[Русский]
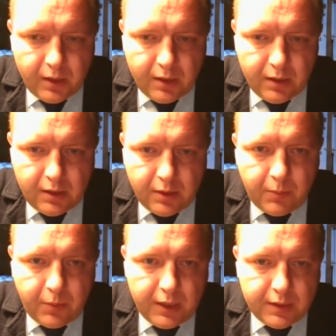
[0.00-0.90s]
А,
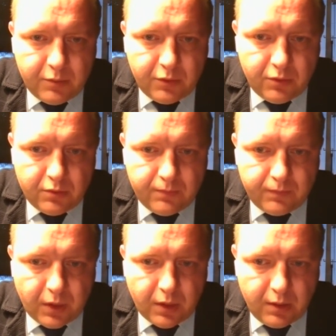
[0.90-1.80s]
поэтому,
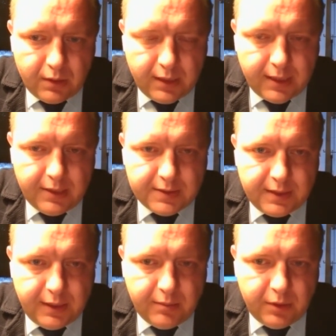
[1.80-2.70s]

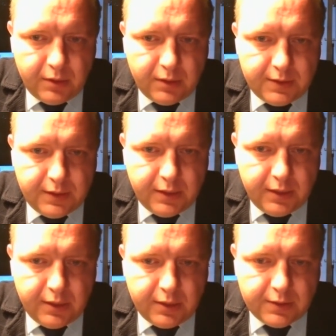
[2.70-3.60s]
наконец-таки, мы
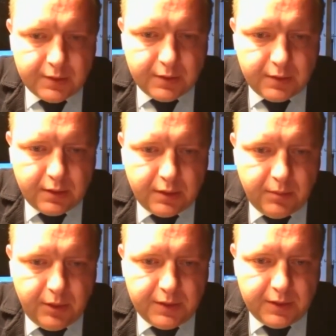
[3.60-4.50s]
достигли с э,
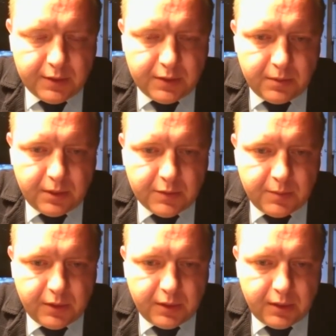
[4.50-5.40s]
Министерством
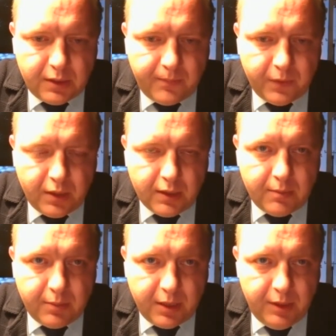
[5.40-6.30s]
транспорта
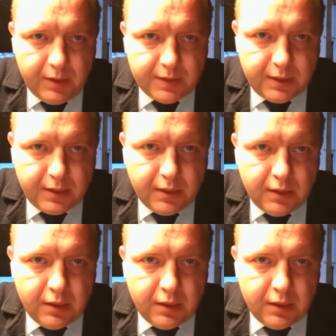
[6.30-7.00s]
компромисса,